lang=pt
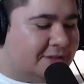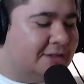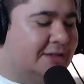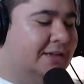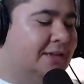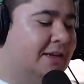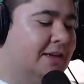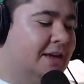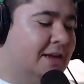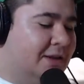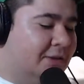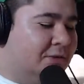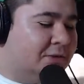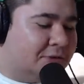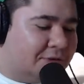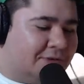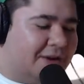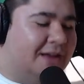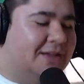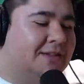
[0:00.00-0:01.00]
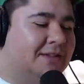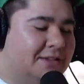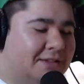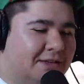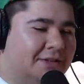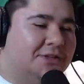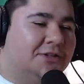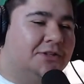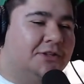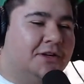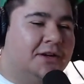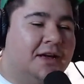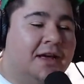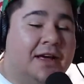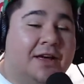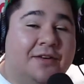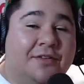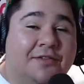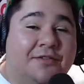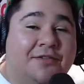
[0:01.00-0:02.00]
que nos fazem sentir
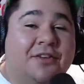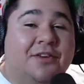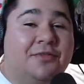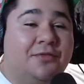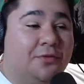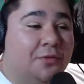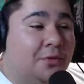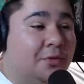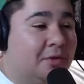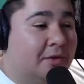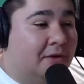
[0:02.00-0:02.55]
vivo,